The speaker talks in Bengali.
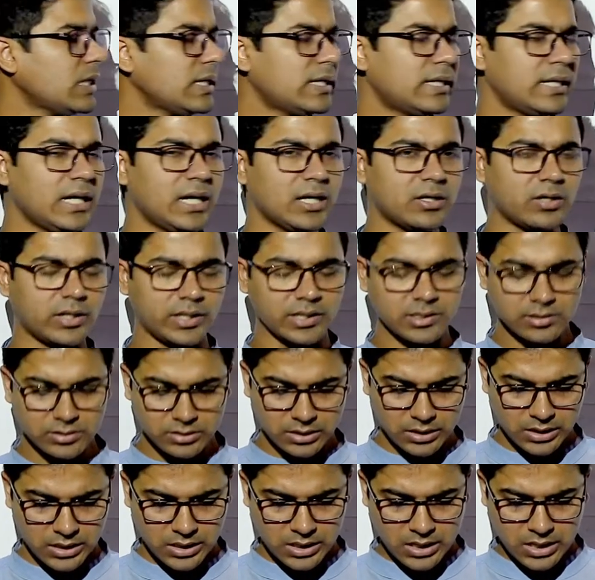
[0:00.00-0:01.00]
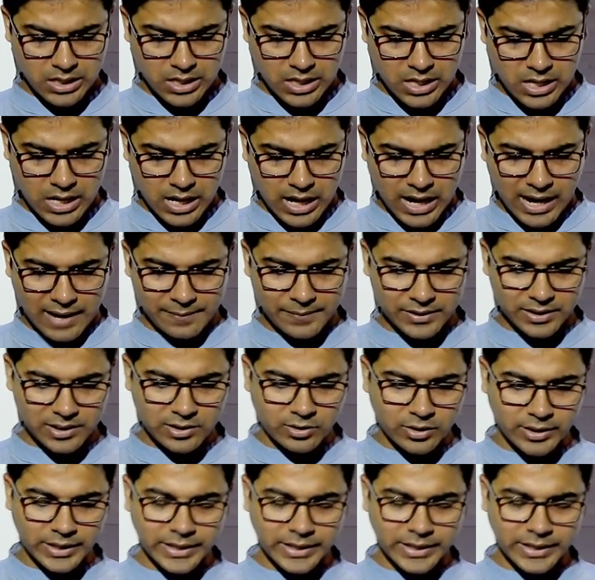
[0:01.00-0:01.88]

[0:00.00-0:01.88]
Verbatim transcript: খেয়াল করেন আমাদের